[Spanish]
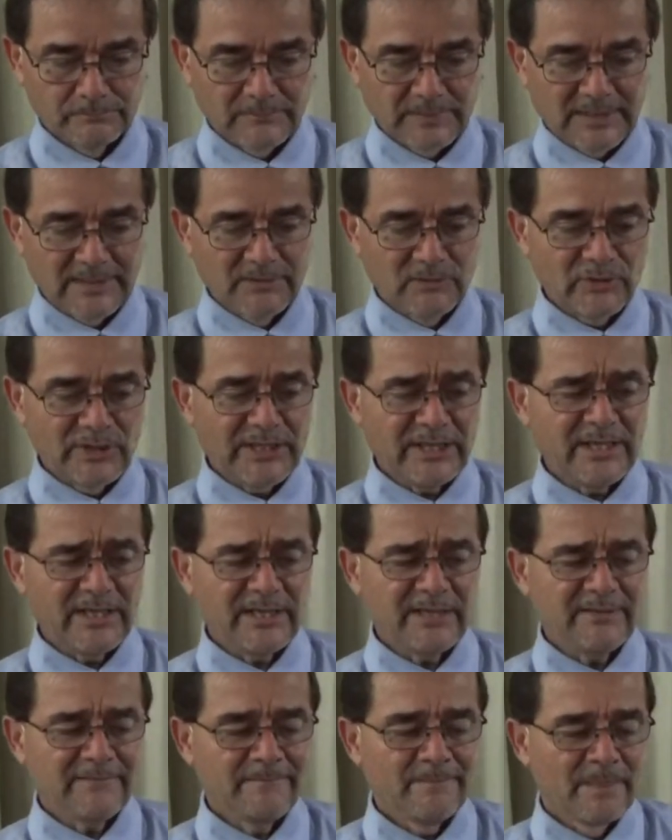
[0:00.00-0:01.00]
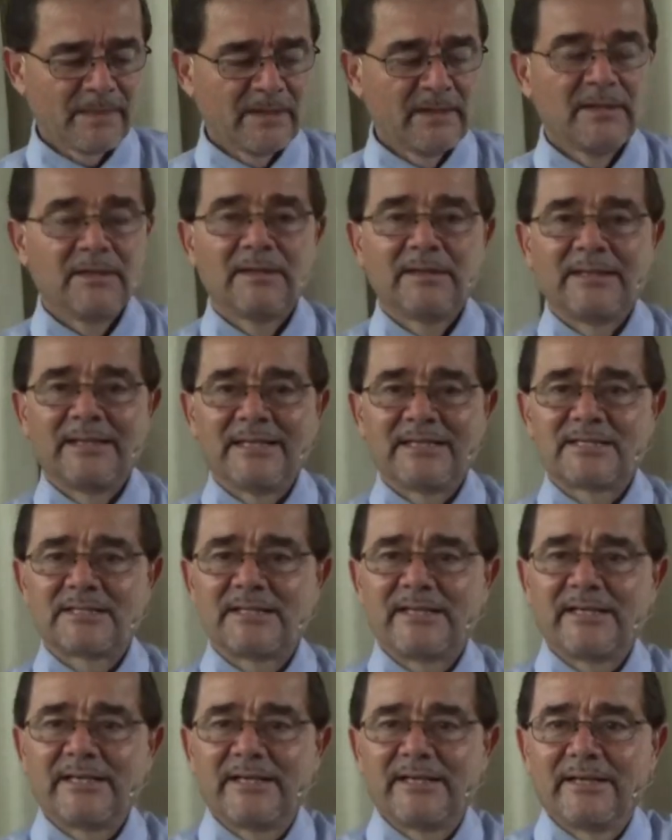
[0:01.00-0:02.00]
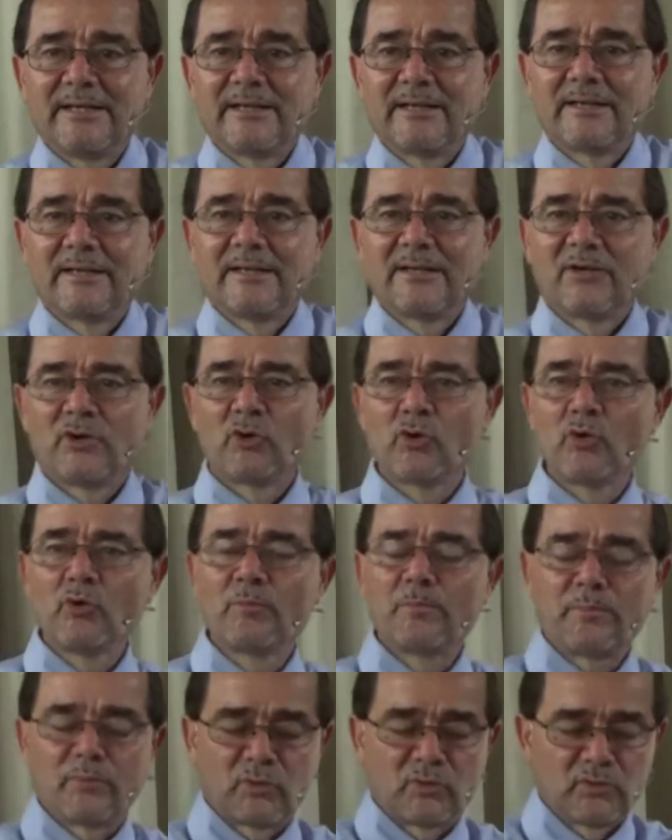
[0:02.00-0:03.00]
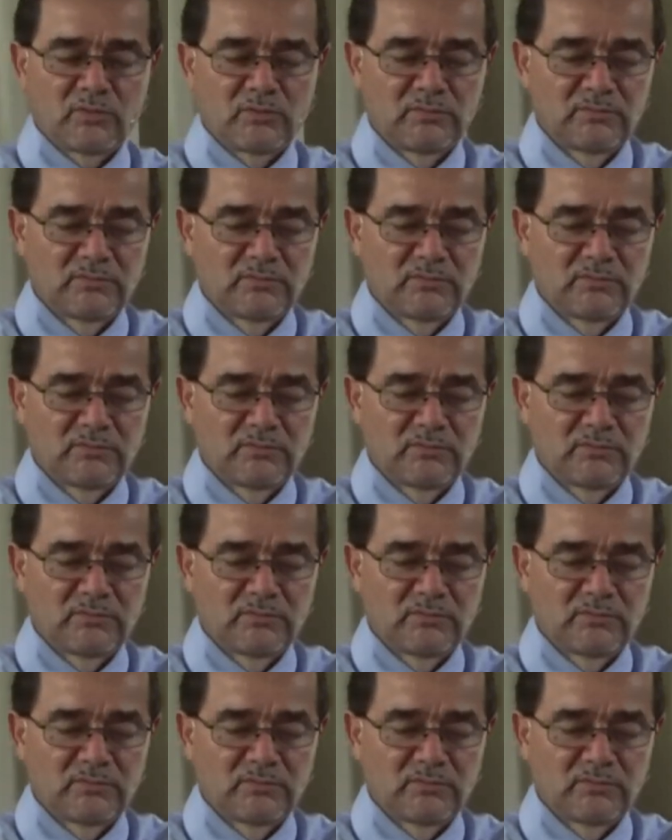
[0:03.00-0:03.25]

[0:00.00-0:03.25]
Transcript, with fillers: El origen de este grupo